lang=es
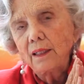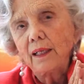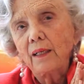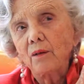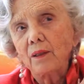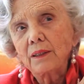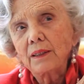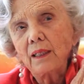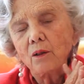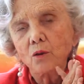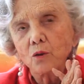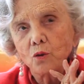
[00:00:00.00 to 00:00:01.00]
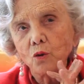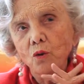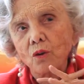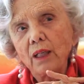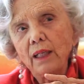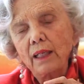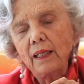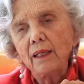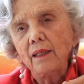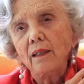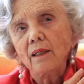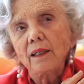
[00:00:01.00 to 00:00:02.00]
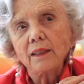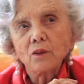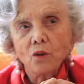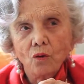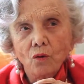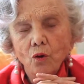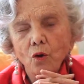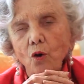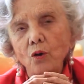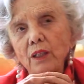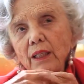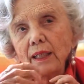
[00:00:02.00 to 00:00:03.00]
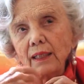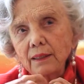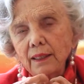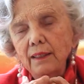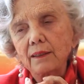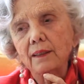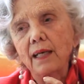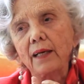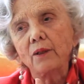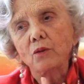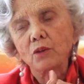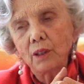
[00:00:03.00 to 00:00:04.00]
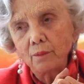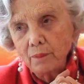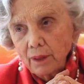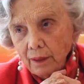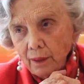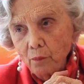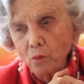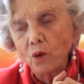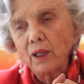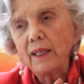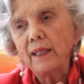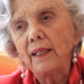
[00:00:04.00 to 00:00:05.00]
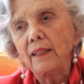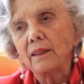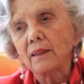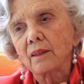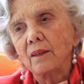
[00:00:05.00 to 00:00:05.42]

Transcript: quiero hacer otro de que son crónicas y ensayos también de mujeres.